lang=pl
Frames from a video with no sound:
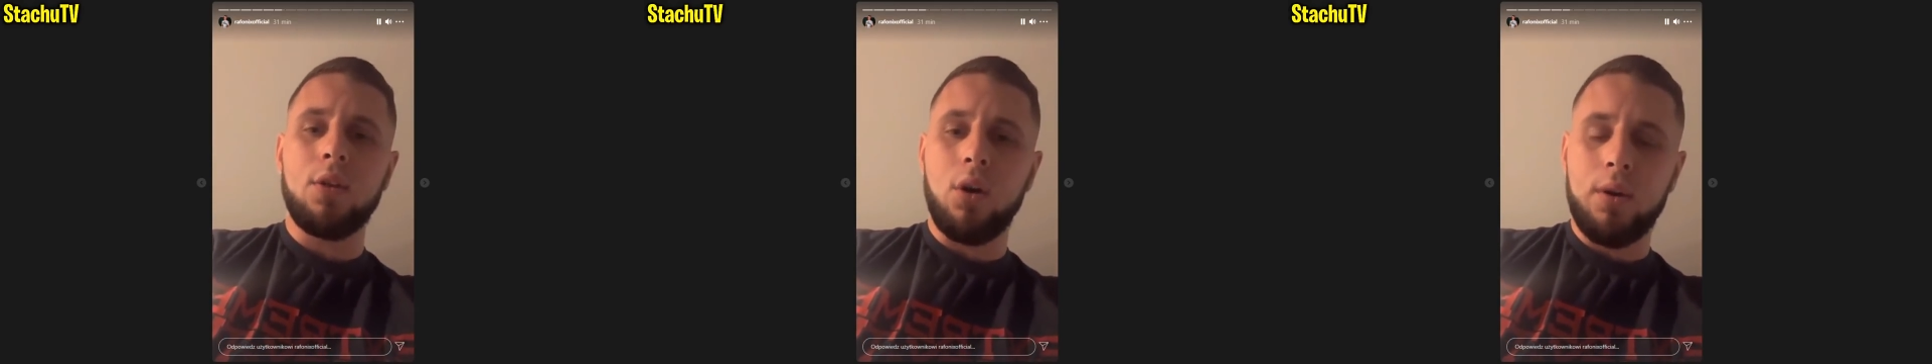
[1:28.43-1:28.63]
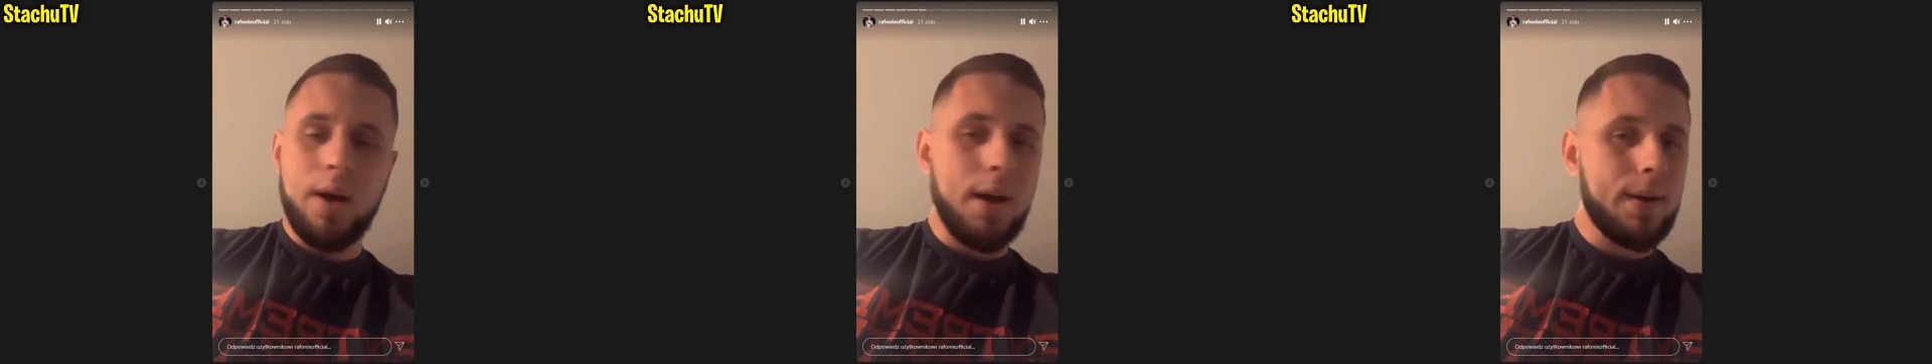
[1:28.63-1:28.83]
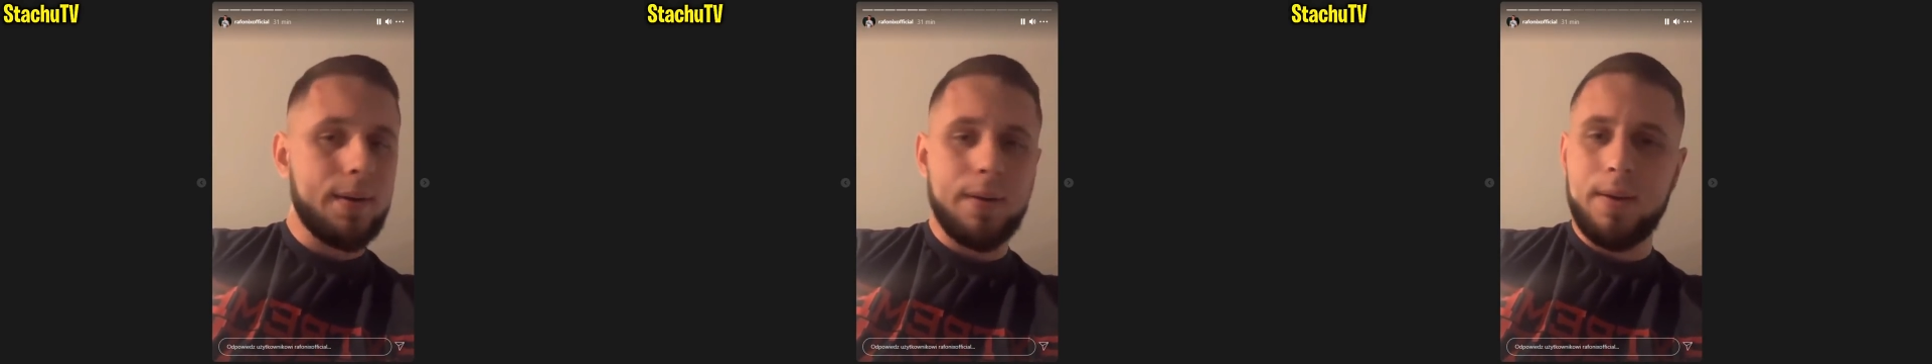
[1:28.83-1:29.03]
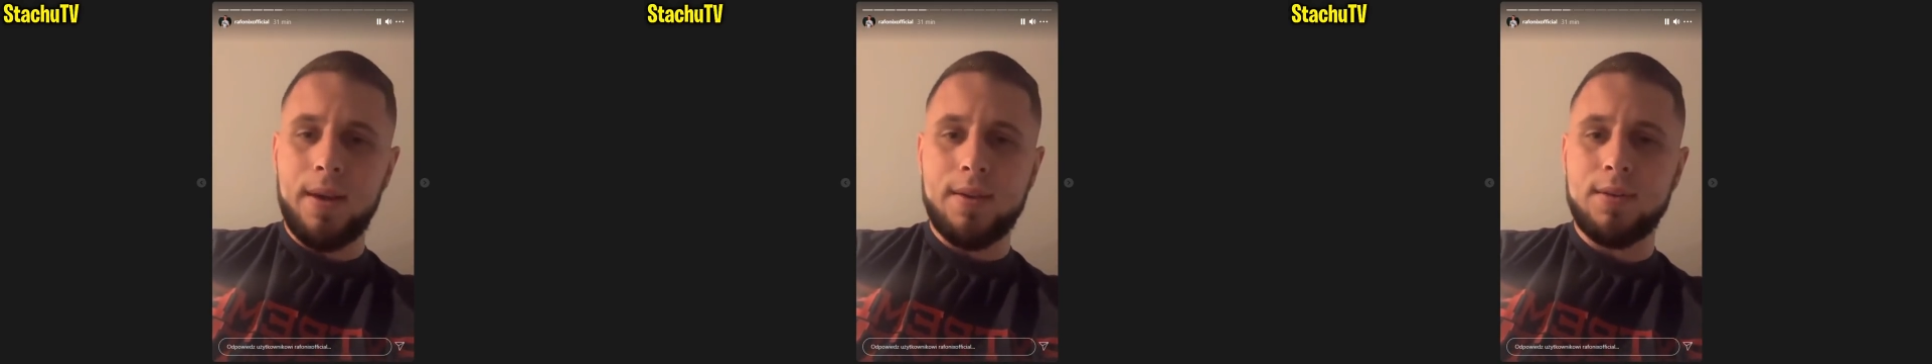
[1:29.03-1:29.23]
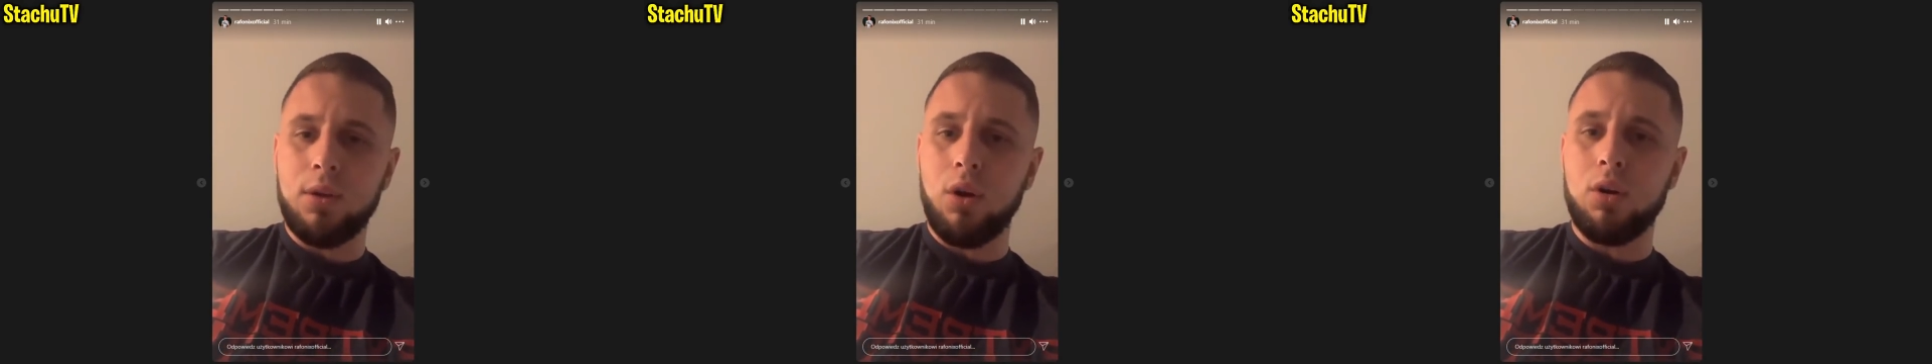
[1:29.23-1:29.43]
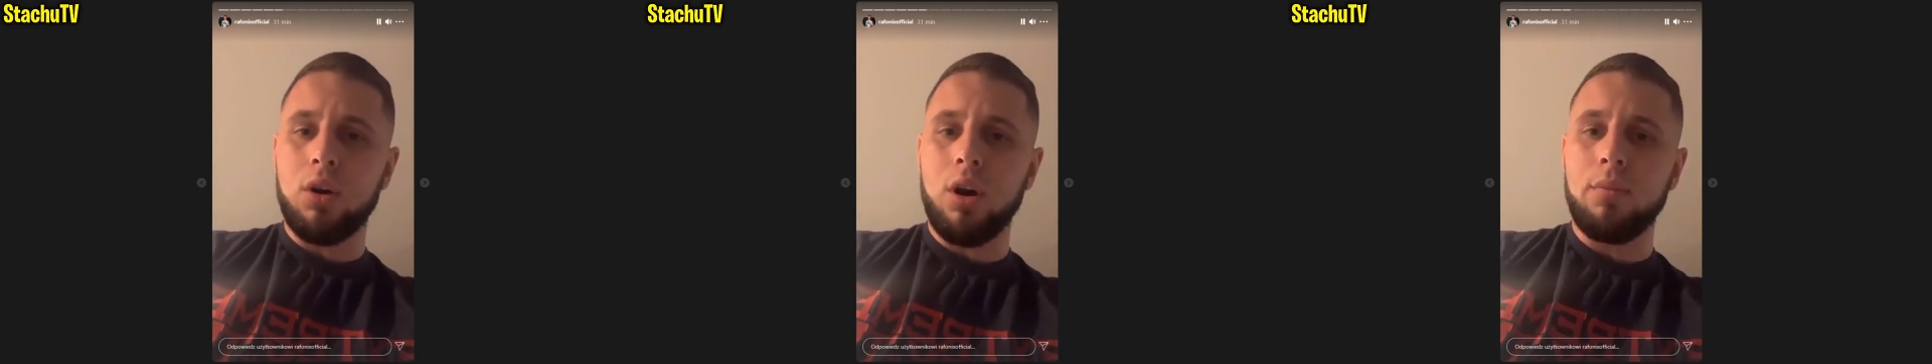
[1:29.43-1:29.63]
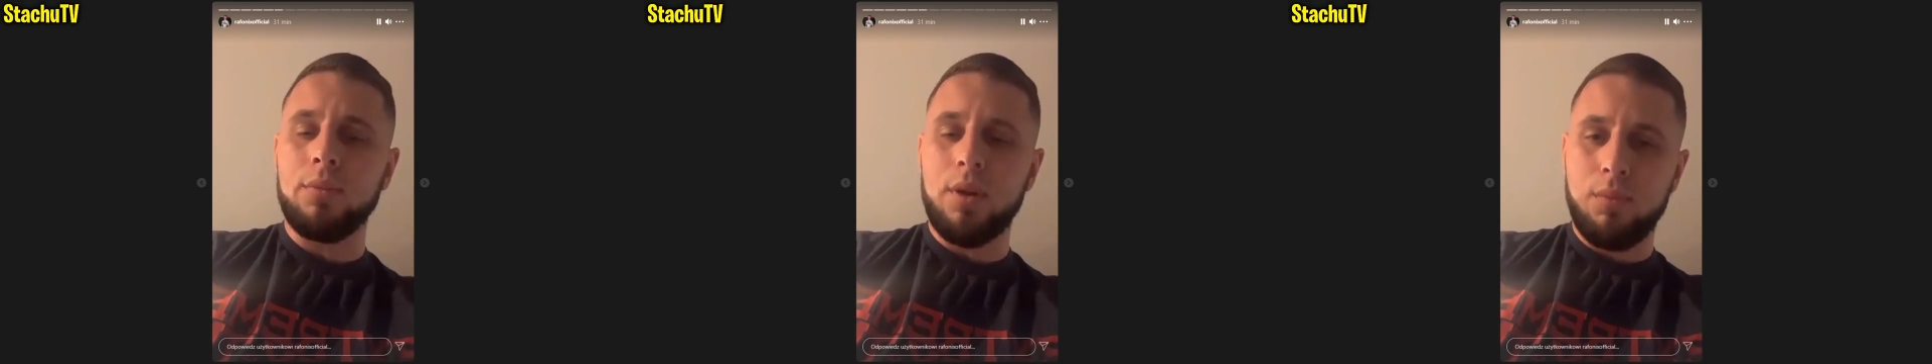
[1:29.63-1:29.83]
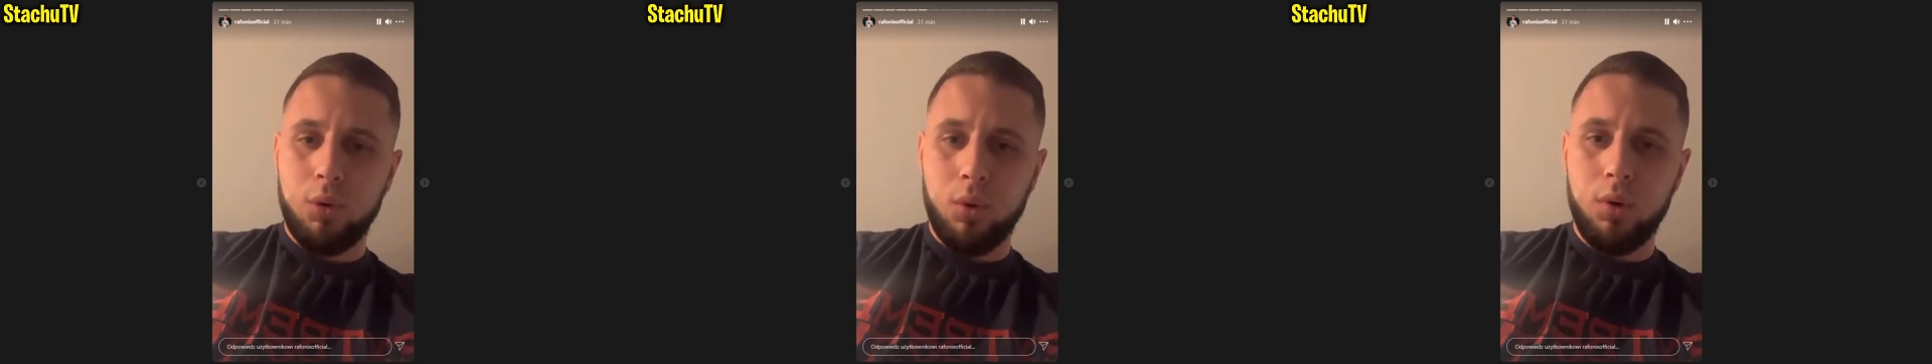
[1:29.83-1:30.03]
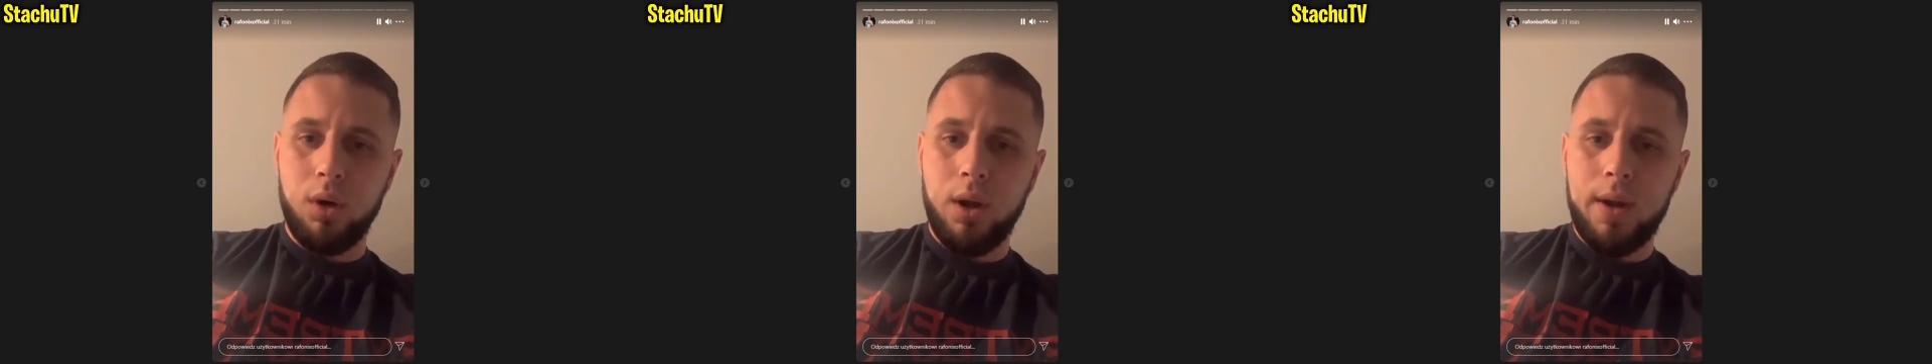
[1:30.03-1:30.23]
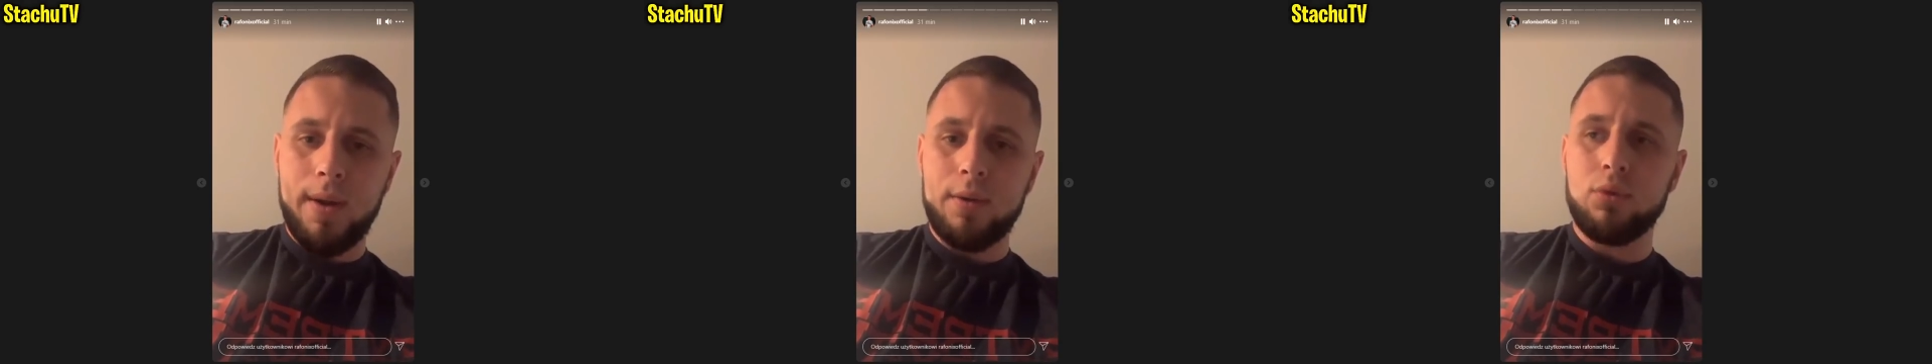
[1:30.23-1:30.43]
nogach jest ogromny ból,